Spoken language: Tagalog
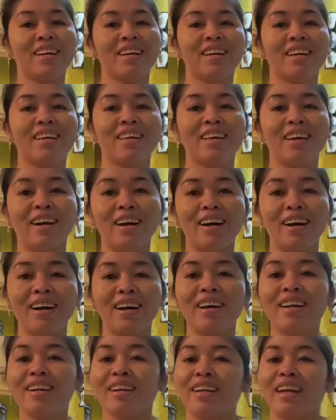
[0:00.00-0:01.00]
Kaya
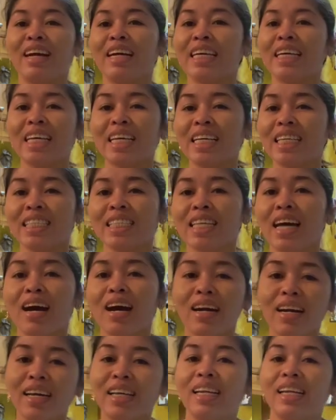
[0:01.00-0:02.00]

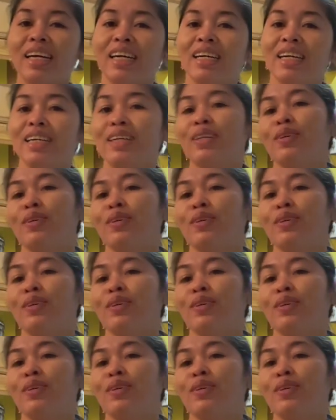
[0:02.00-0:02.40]
nakikisakay lang